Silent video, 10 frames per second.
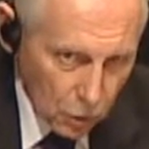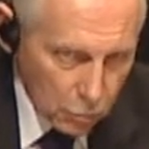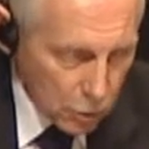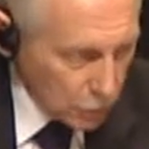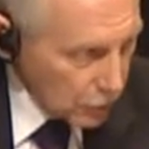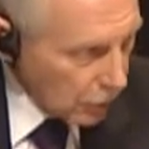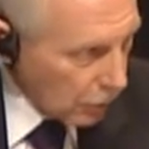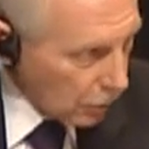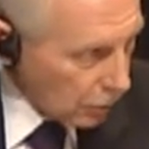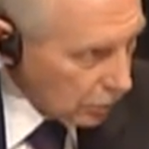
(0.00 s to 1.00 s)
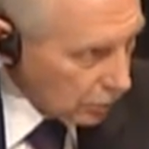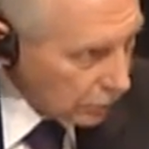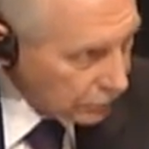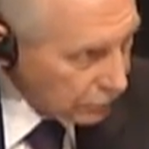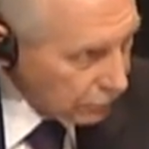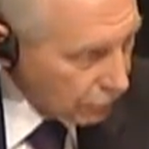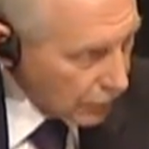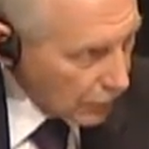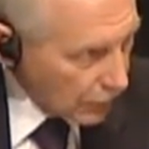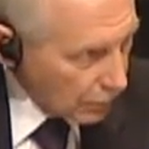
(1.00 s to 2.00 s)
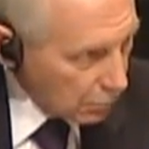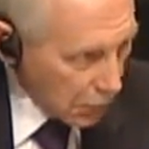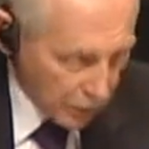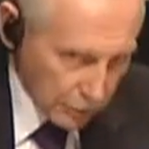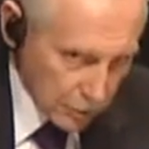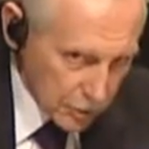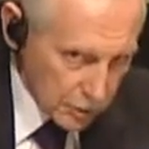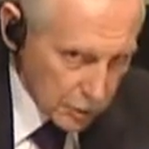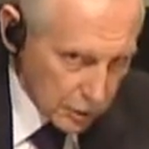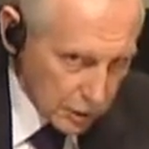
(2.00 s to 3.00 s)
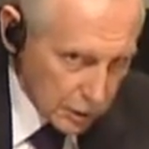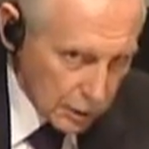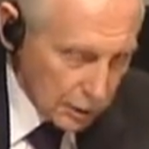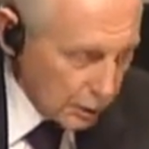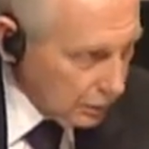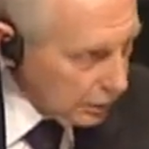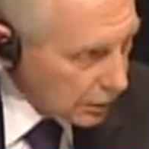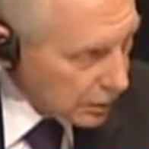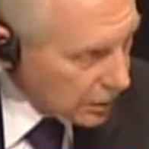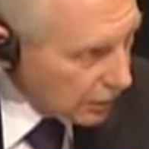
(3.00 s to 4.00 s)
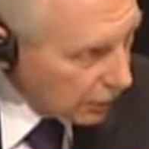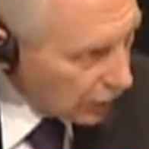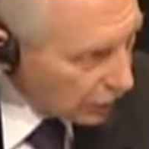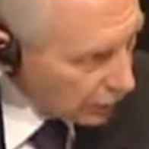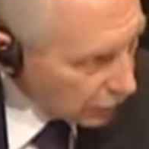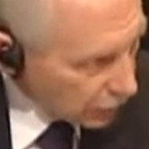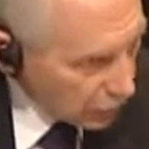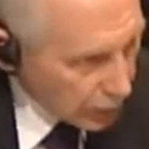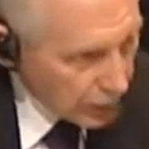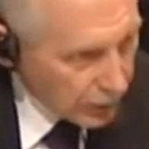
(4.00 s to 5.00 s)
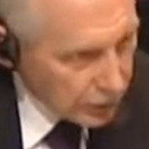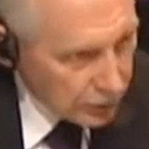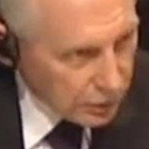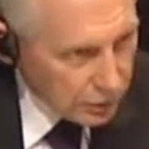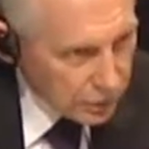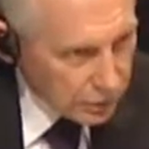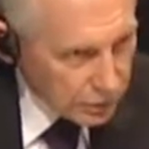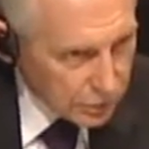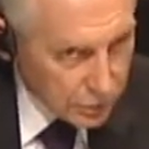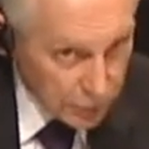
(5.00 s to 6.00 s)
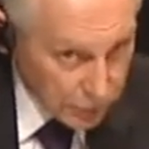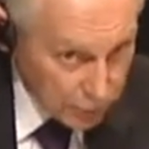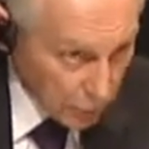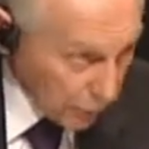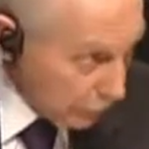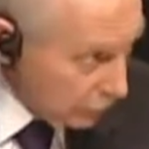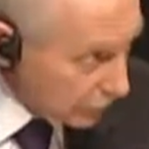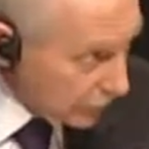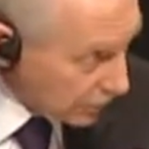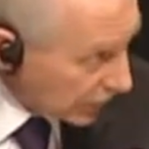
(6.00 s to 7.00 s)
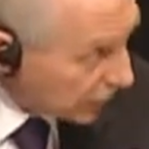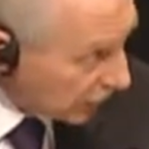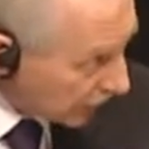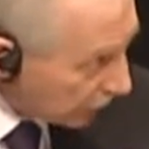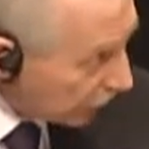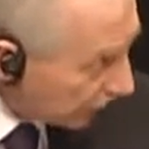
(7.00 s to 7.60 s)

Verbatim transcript: ンスがあるということであります。ですから全ての移民の問題というのが全てその労働